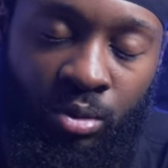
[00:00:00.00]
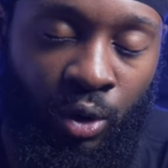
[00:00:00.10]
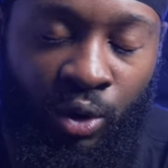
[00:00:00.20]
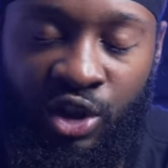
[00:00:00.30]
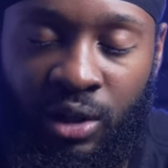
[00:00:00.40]

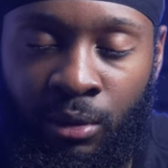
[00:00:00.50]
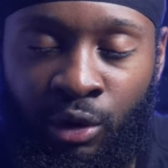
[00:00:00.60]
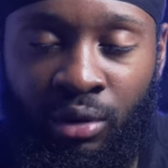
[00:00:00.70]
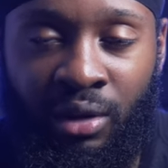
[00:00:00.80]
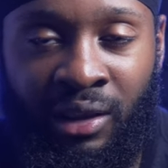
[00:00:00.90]

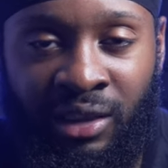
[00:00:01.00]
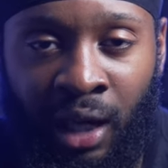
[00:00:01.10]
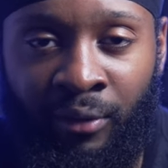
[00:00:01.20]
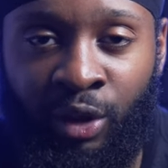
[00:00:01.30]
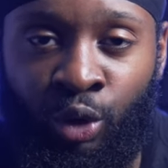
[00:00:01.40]
tranquillement,
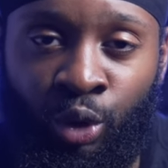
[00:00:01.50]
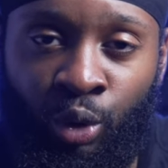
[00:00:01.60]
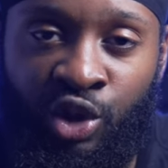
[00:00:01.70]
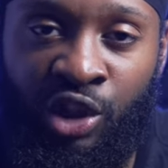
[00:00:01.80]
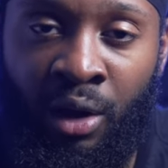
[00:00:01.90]
t'arrives à ton
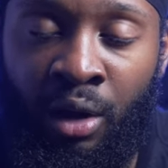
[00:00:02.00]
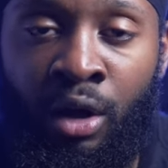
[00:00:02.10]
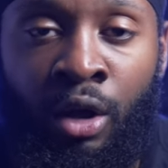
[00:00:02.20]
entretien,